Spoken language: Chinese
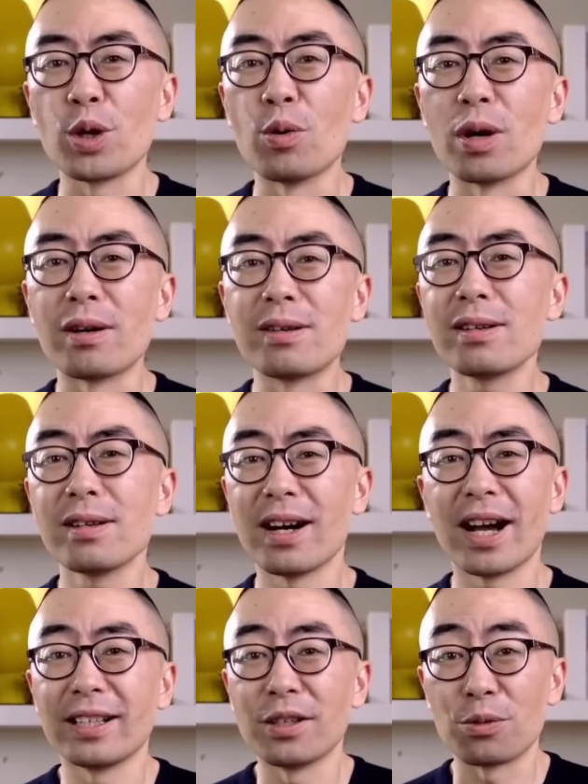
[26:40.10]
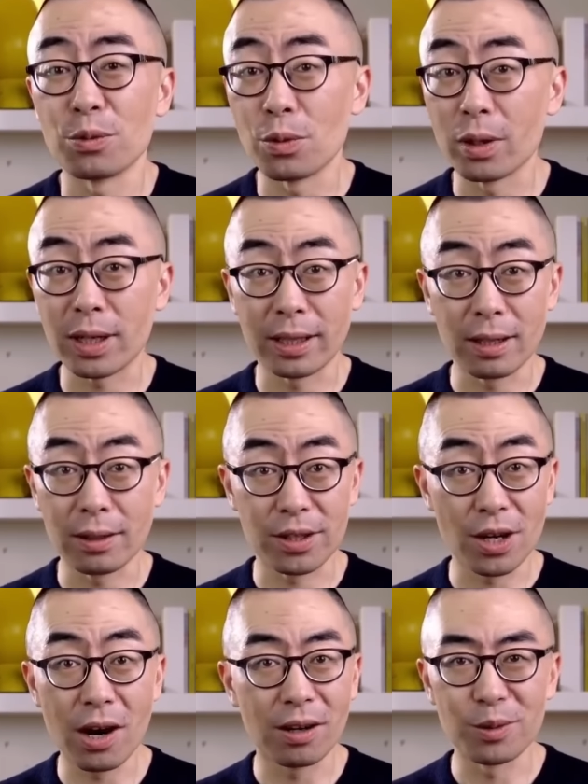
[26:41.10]
为我热爱的祖国感到
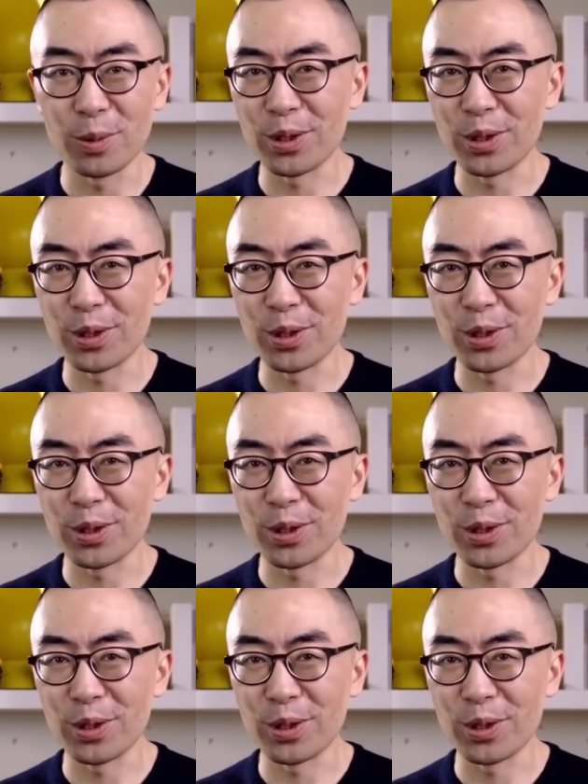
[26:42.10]
骄傲。